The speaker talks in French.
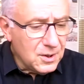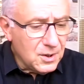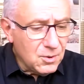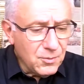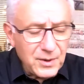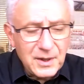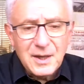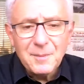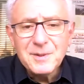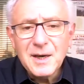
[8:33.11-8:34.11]
le
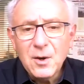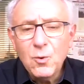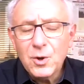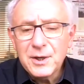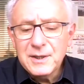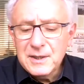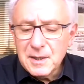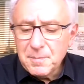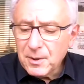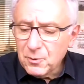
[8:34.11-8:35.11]
véritable chaos organisé
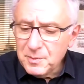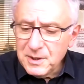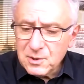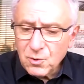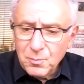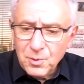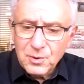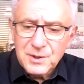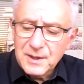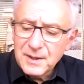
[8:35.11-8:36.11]
par le ministre
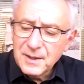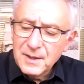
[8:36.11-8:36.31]
Blanquer